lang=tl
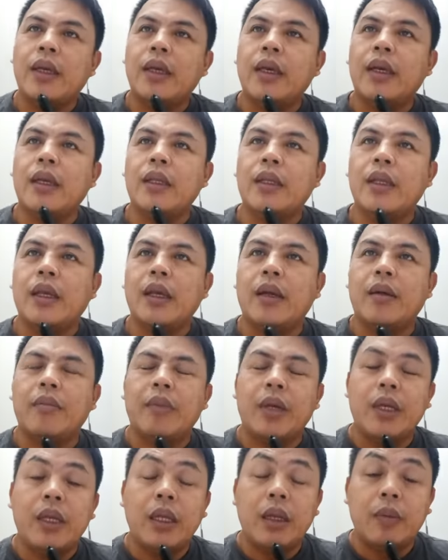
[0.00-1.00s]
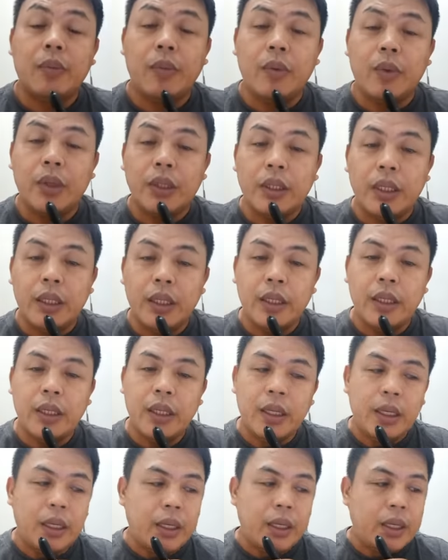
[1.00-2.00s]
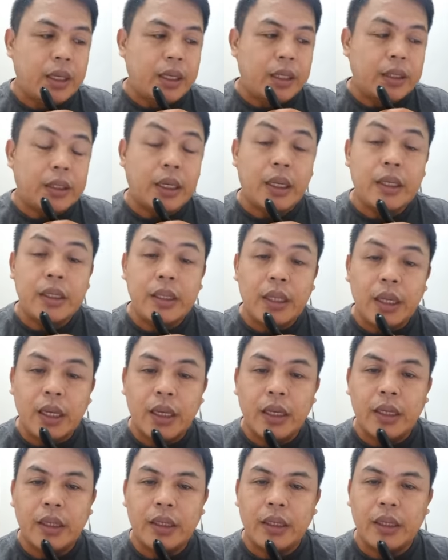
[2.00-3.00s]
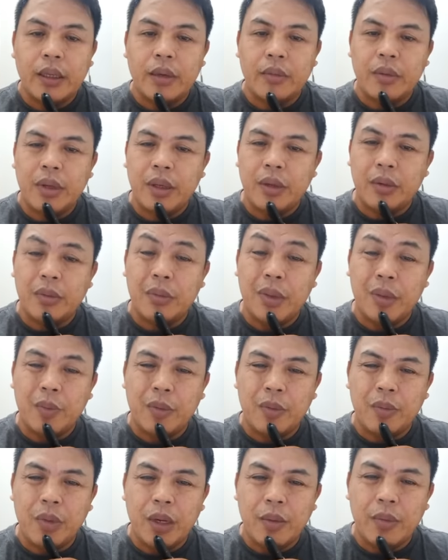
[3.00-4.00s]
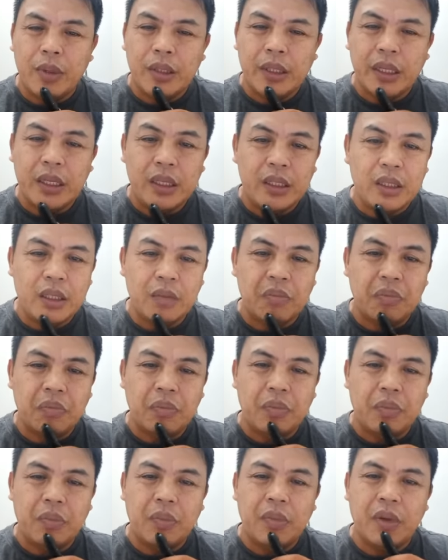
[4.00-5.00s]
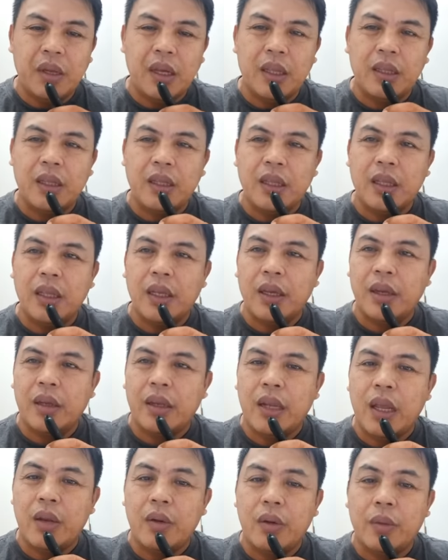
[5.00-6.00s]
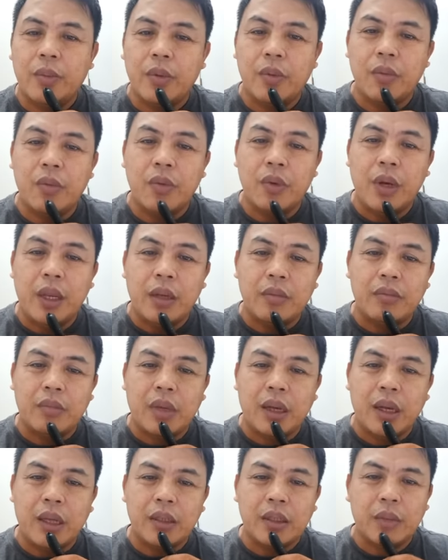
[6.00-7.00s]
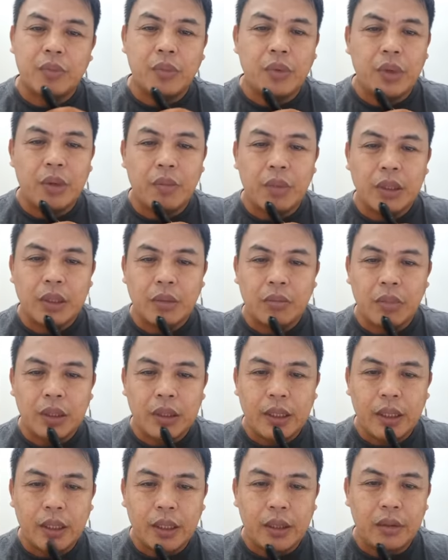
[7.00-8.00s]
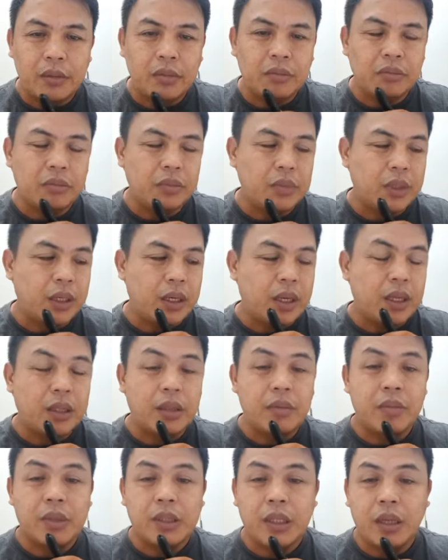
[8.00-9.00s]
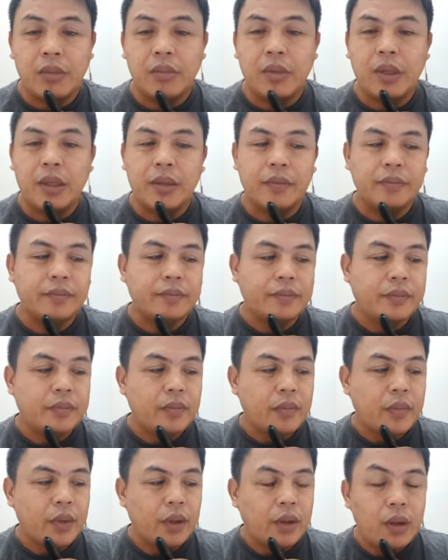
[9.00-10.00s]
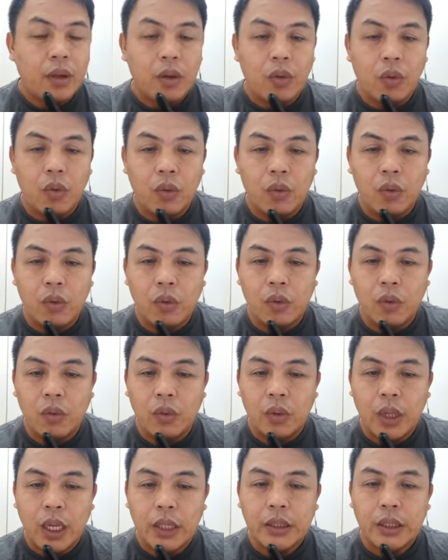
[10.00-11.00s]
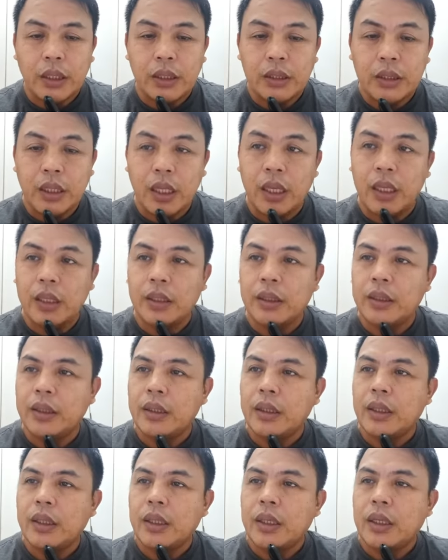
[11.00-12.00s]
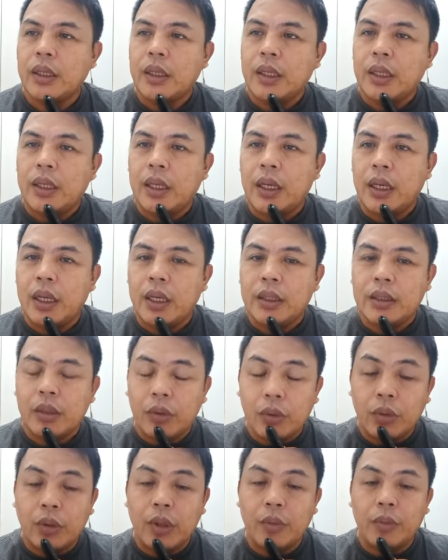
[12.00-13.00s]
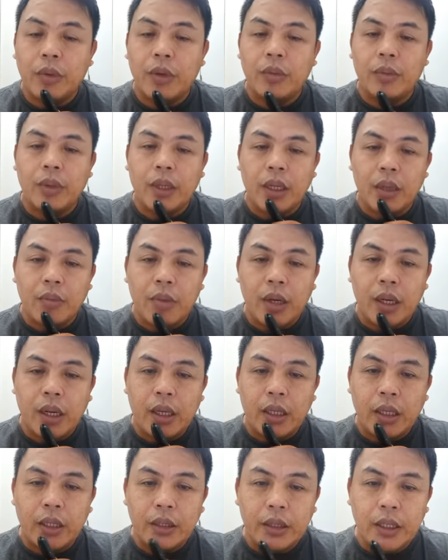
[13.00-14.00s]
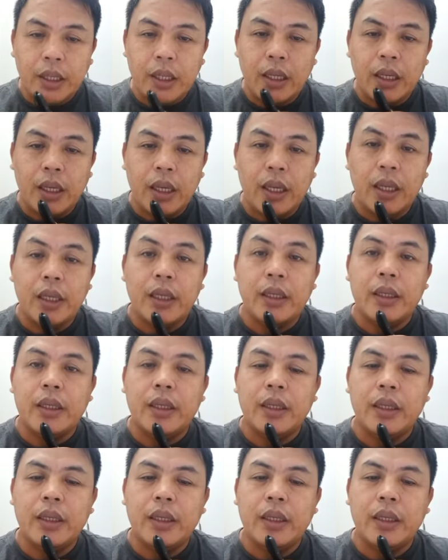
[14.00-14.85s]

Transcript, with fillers: at uh, mahirap po kasi sa kanya na mayroong may problema sa isip at eh, lalo na po umulan, baka siya po ay basang-basa ngayon, hindi natin masabi kung nasan siya. Kaya kasalukuyan po ang mga kamag-anak niya ay